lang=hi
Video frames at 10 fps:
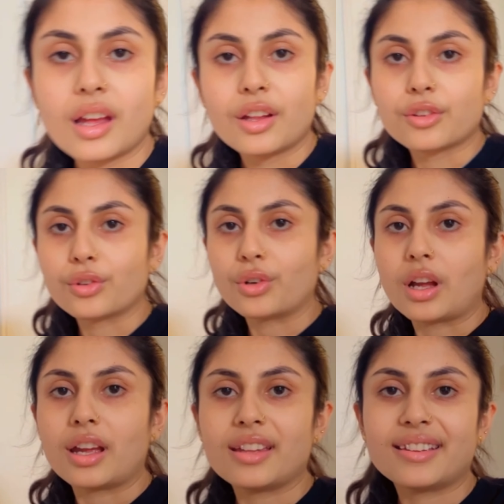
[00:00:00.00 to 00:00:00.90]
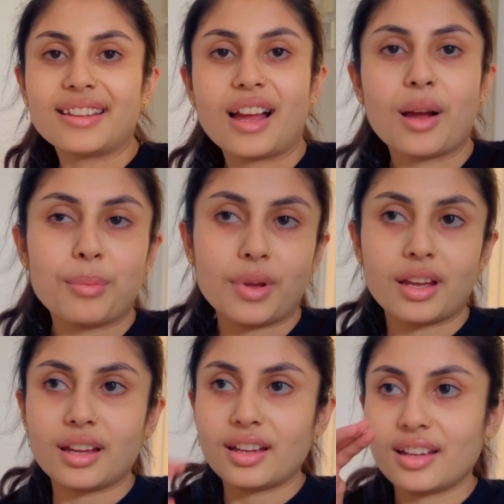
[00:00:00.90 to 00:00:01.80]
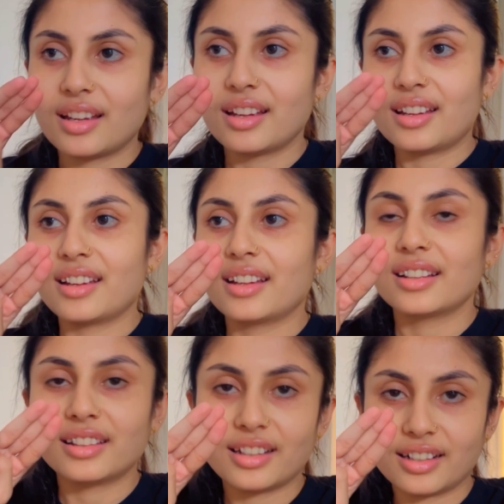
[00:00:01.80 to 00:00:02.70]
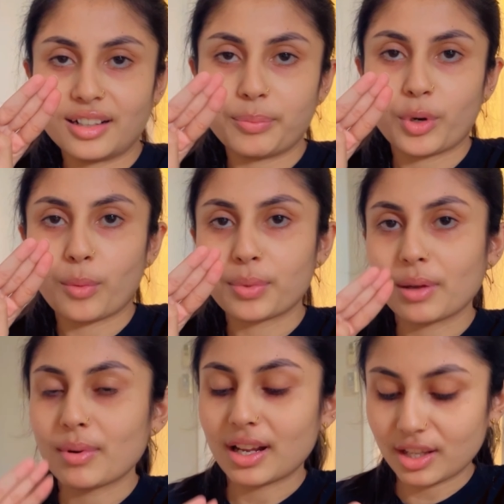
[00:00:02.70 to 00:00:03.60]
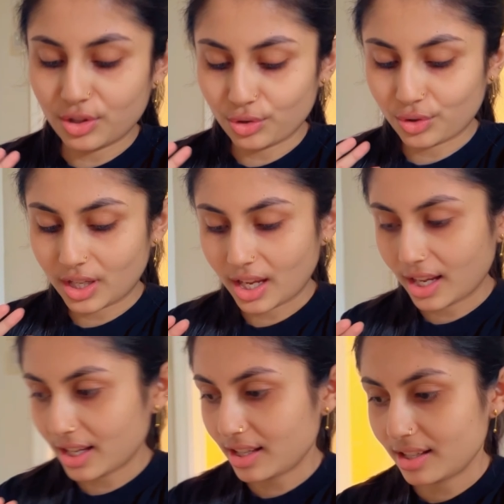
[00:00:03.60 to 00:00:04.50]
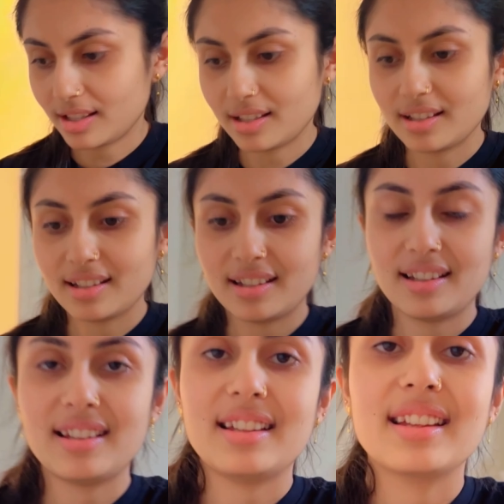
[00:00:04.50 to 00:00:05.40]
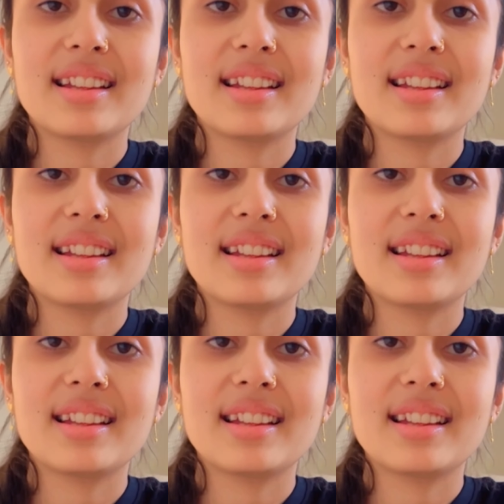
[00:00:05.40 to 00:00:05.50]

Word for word: सो गाइस यहाँ पे है अब थर्ड प्रॉप की बारी जो कि है मैं दिखाती